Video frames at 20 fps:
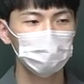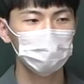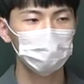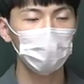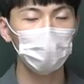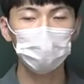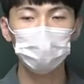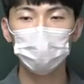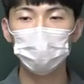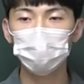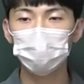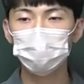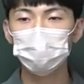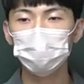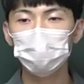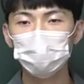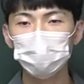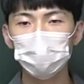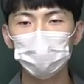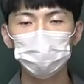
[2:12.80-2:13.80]
어, 그러면
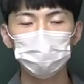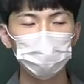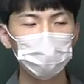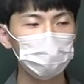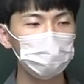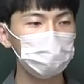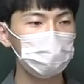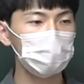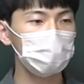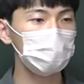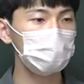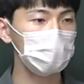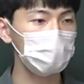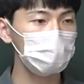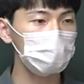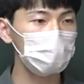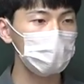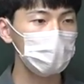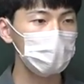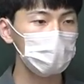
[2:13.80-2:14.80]
실력대로 풀었는데
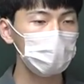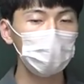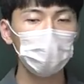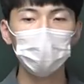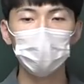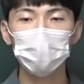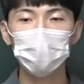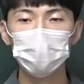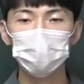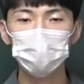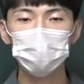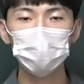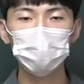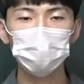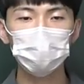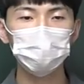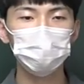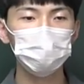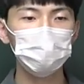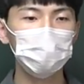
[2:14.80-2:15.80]
이렇다고? 너 원래
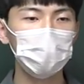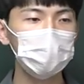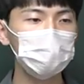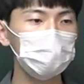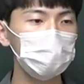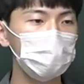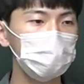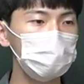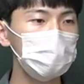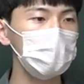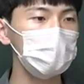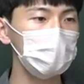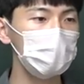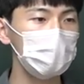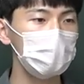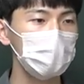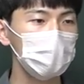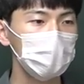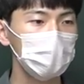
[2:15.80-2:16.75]
실력대로 풀면 80점 넘지 않냐?